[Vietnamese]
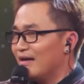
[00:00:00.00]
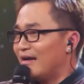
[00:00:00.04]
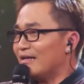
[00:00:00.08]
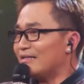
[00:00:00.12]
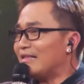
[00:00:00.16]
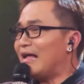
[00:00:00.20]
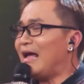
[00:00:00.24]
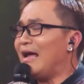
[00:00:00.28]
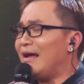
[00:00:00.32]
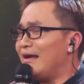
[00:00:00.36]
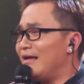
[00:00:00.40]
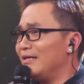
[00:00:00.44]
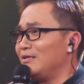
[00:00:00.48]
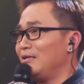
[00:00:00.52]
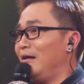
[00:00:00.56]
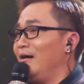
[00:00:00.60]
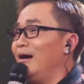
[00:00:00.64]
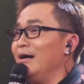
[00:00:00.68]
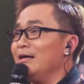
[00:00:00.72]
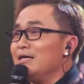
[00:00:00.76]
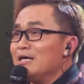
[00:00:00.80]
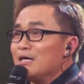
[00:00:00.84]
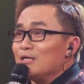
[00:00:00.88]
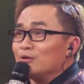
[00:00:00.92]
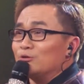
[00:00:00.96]
cái tay
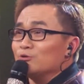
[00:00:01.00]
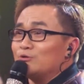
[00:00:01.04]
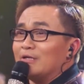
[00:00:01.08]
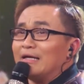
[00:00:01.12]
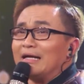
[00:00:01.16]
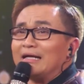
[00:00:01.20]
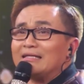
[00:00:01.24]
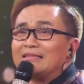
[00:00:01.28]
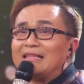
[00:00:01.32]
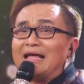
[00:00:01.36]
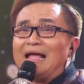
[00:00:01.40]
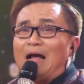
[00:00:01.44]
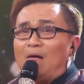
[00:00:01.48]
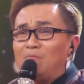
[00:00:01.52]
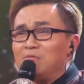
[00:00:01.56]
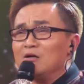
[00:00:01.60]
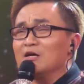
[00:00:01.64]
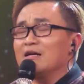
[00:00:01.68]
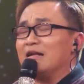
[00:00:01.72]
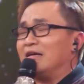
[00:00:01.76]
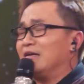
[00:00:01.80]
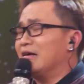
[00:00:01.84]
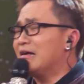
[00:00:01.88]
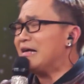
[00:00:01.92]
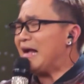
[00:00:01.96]
trời tôi thấy cái tay ông đưa
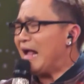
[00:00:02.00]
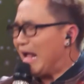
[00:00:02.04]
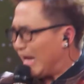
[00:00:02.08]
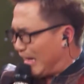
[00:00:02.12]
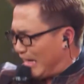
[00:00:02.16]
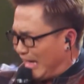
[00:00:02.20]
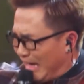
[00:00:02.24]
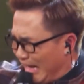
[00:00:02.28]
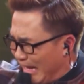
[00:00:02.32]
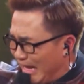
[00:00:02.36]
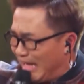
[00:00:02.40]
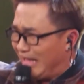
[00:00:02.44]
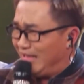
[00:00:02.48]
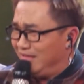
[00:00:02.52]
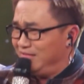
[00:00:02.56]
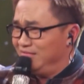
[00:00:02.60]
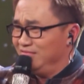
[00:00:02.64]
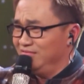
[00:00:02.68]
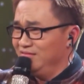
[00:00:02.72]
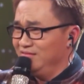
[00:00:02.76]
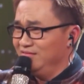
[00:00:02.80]
ra cứng ngắc hả